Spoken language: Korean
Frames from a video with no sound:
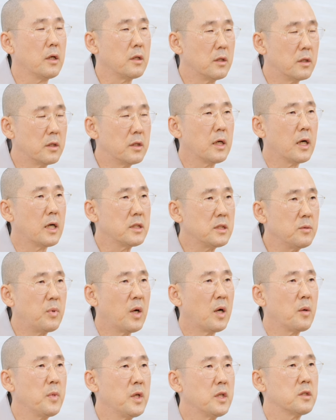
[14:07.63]
여러 가지
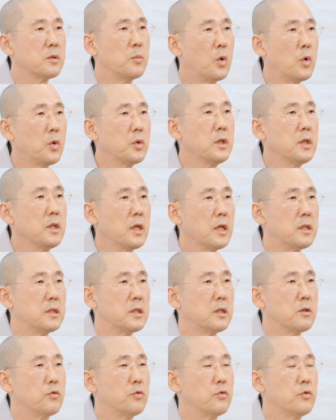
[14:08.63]
방면에서 모든 게
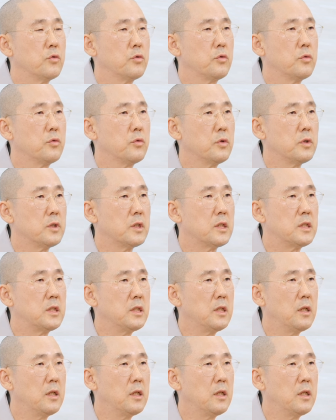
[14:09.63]
이제 두루두루 이제